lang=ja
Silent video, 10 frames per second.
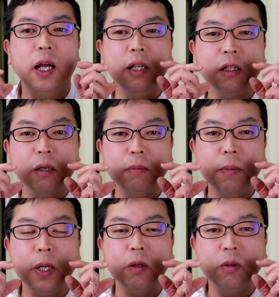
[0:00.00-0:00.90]
開けた
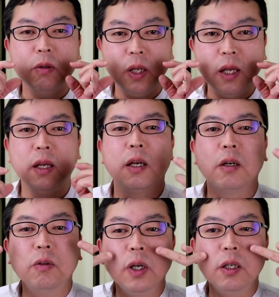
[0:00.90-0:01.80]
ままなので
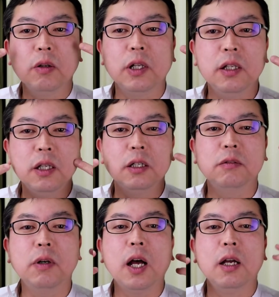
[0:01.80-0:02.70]
この辺の筋
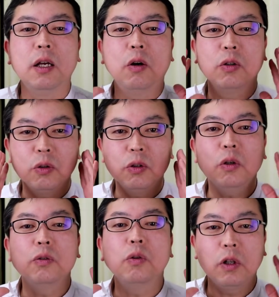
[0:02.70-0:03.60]
肉はほとん
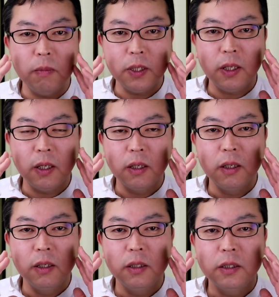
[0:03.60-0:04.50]
ど動きません。
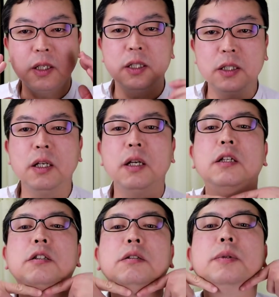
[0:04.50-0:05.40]
しかし
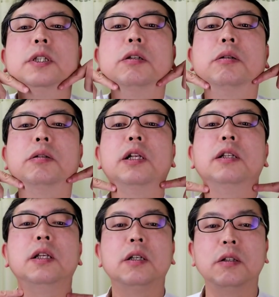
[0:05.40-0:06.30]
首の筋
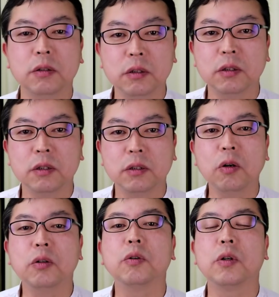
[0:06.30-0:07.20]
肉
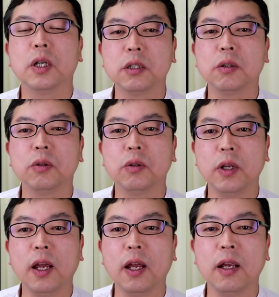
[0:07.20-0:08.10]
を動かすこと
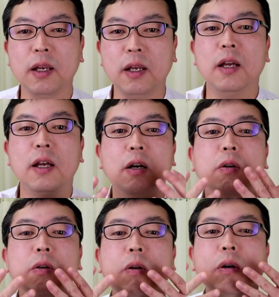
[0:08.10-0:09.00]
で、
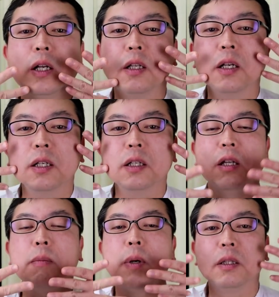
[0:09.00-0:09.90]
この辺りに
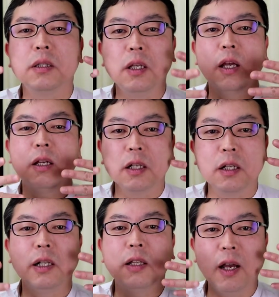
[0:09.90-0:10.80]
溜まって
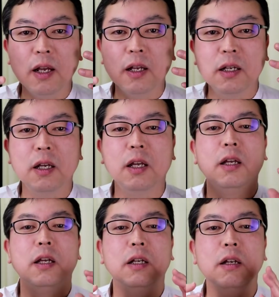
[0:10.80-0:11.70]
きた
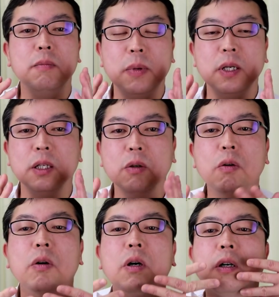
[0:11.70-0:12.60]
リンパなど
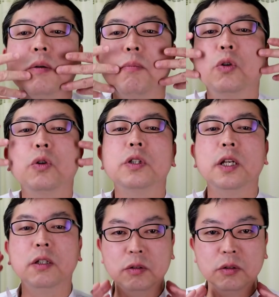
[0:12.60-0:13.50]
を戻し
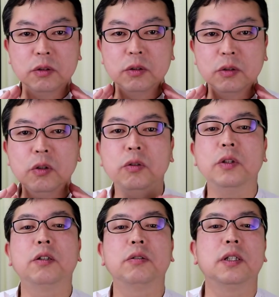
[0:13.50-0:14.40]
ていくとい
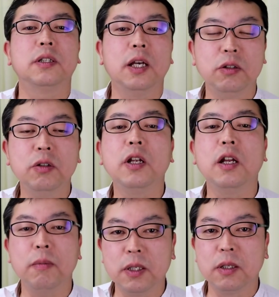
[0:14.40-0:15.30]
うエクササイズに
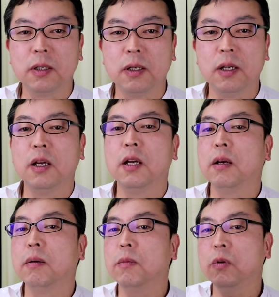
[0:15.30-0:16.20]
なります。
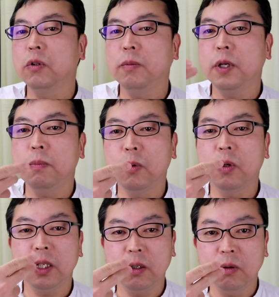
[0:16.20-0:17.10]
もう指1
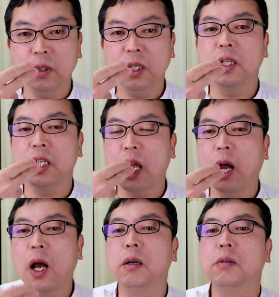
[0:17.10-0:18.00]
本か2本でいいです。
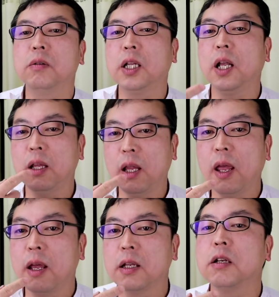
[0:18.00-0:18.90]
軽く当て
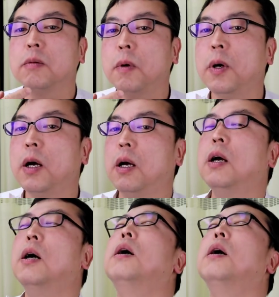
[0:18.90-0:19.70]
て、そのま